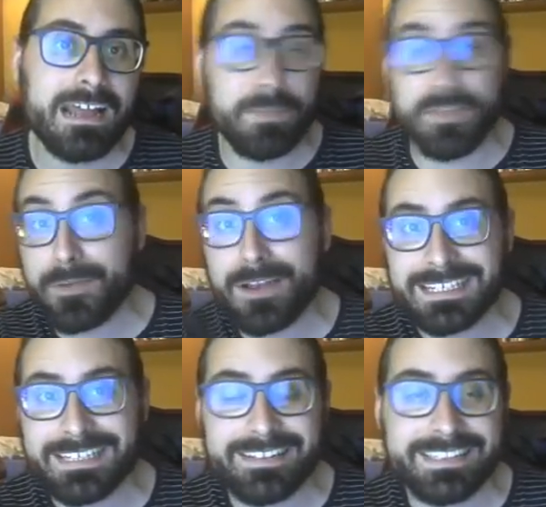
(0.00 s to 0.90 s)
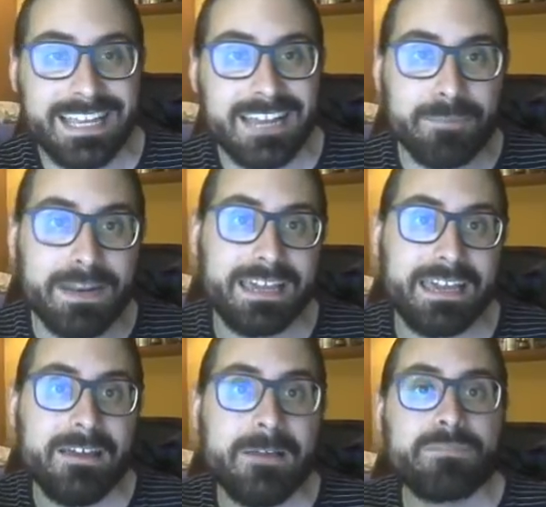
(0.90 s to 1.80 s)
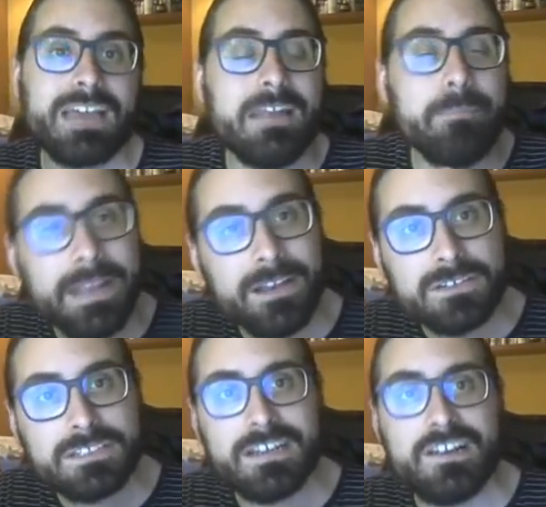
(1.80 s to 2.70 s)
al principio de las 7 estrellas para que al menos